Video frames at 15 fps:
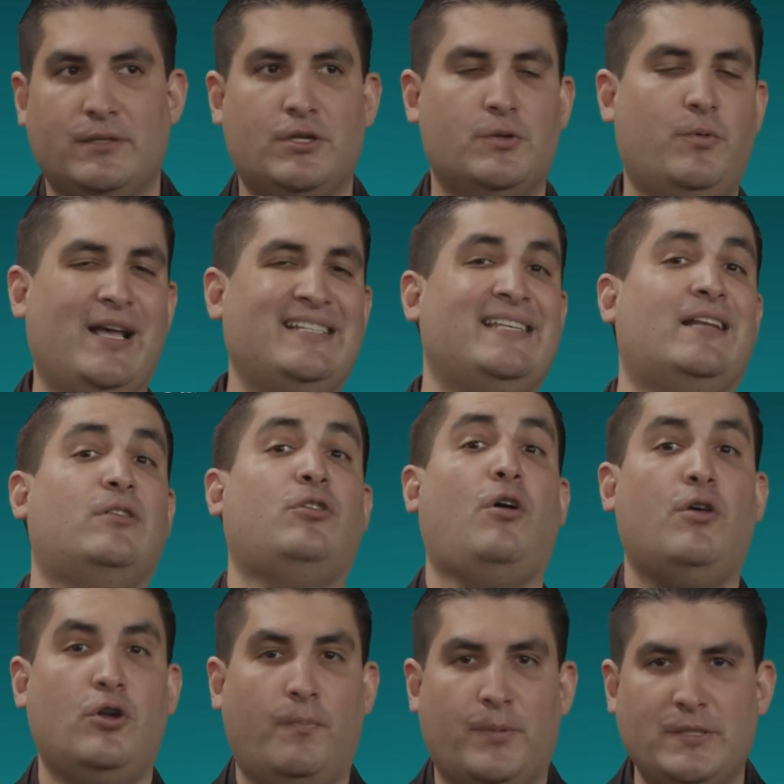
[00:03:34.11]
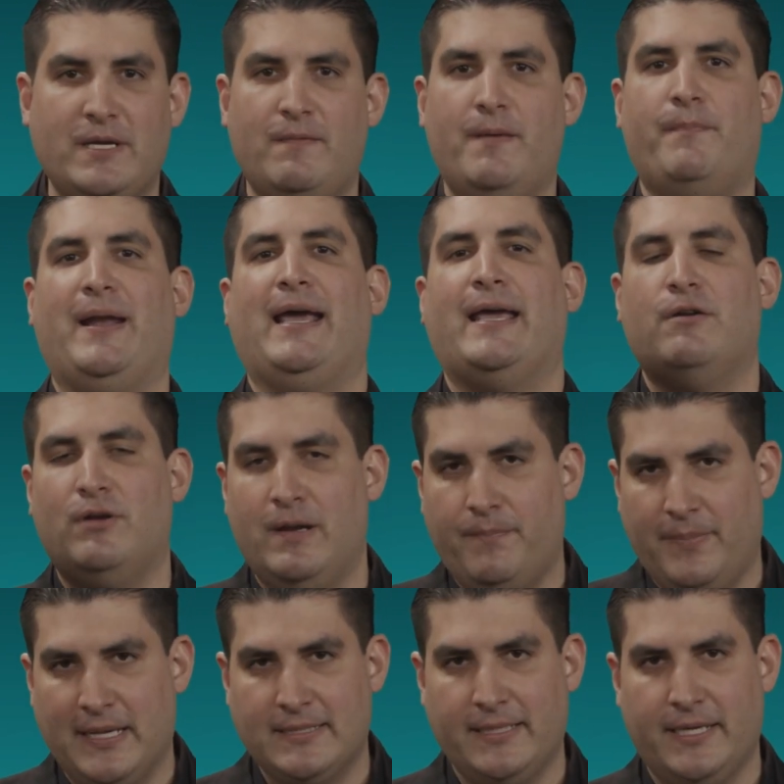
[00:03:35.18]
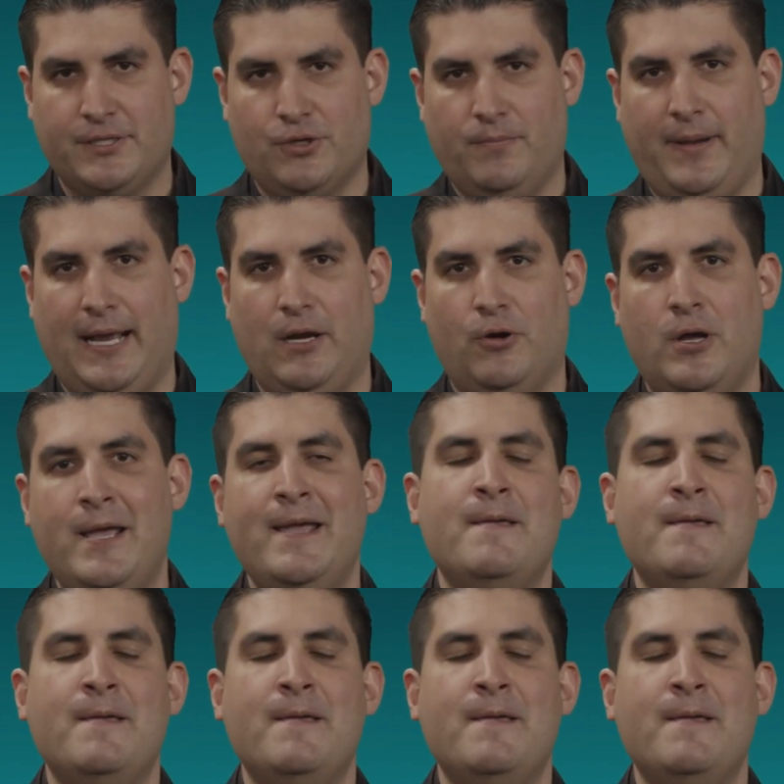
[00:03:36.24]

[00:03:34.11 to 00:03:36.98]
entonces voy a hacer todo lo posible para que no le pase eso malo.